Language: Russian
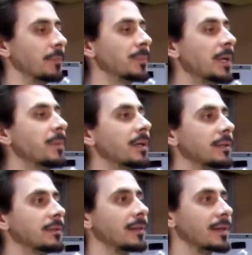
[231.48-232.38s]
Мы
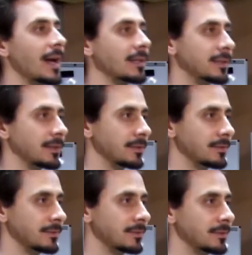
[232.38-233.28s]
бы рады
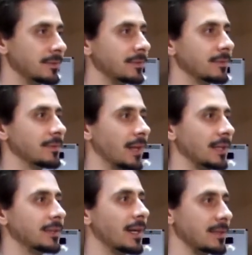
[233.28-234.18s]

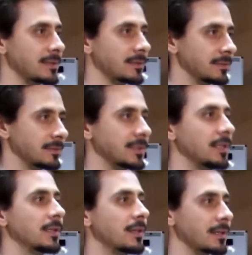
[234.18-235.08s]
отдать,
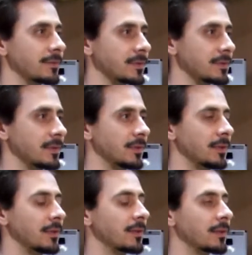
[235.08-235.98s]
делегировать
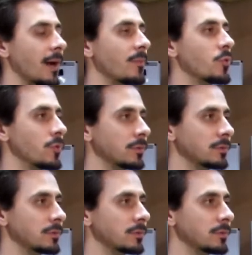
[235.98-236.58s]
кому,